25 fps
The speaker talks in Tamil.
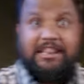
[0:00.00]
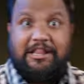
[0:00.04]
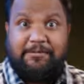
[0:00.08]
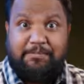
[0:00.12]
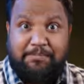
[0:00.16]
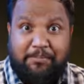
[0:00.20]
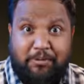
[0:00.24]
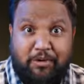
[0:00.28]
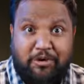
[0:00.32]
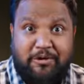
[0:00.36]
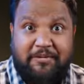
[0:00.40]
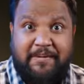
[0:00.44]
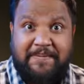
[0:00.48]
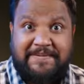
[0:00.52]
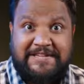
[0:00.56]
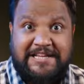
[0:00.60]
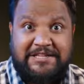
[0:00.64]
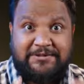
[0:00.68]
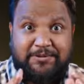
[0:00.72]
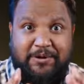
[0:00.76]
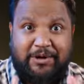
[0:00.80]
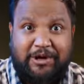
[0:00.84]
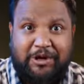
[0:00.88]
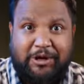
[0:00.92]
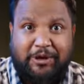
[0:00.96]
இந்த மூணு
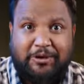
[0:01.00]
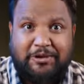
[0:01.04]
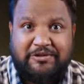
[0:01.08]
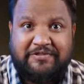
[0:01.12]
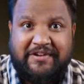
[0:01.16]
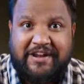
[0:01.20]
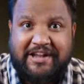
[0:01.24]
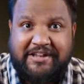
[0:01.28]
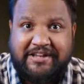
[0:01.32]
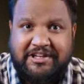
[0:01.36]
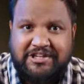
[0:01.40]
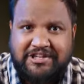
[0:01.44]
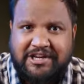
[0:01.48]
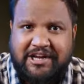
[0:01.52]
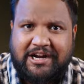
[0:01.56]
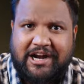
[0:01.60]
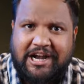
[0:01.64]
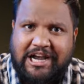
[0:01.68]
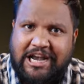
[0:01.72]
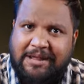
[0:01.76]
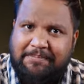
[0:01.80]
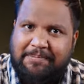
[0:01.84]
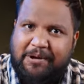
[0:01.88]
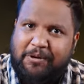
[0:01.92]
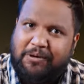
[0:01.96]
வெப்சைட்ஸ் உங்களுக்கு யூஸ்ஃபுல்லாக இருந்துச்சுன்னா
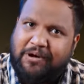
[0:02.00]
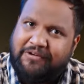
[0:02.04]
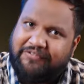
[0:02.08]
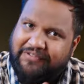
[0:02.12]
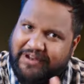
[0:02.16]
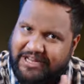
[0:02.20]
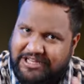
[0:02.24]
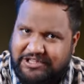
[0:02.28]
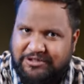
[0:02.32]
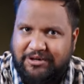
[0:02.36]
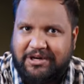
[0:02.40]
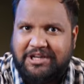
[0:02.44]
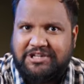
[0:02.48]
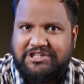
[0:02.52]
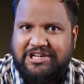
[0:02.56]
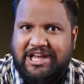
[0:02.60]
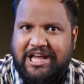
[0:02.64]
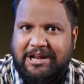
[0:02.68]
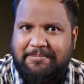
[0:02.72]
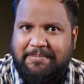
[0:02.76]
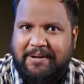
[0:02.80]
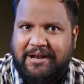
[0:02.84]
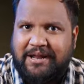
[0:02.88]
கண்டிப்பாக உங்கள் ஃப்ரெண்ட்ஸோட ஷேர்